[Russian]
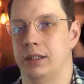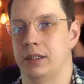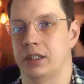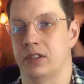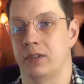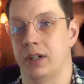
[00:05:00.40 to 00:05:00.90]

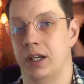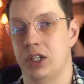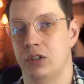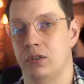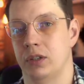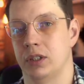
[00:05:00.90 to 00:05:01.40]

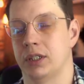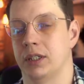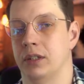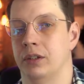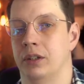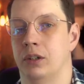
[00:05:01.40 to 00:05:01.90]
разворачивается
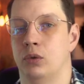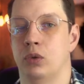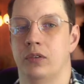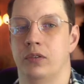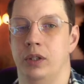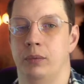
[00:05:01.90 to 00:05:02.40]
на
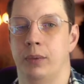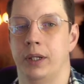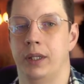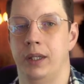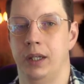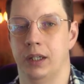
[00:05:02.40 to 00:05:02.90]
уровне
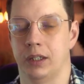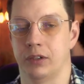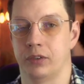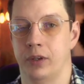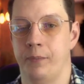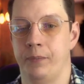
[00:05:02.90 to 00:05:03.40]

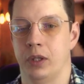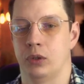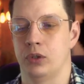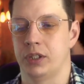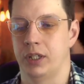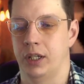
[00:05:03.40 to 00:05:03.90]
пакетов. То
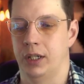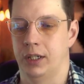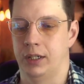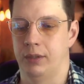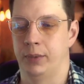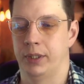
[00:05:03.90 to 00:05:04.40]
есть
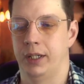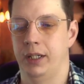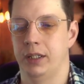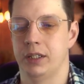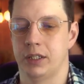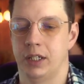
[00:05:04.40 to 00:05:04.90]
а,
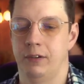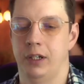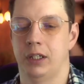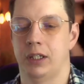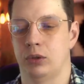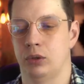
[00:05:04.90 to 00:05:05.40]
монолитность
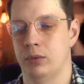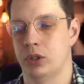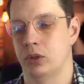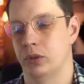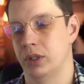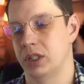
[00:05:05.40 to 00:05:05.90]
говорит о том,
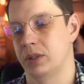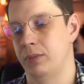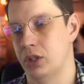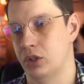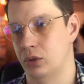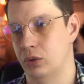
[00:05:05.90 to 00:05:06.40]
что у нас
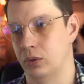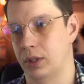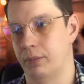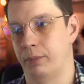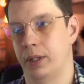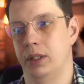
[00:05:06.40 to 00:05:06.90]
между
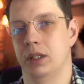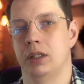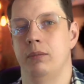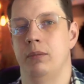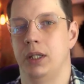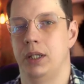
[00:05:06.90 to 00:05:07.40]

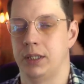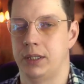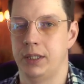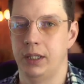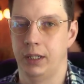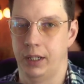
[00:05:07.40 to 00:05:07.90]
компонентами есть
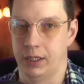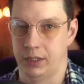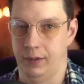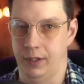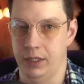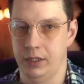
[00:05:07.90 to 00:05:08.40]
сильная
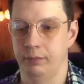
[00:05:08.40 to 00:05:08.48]
связь,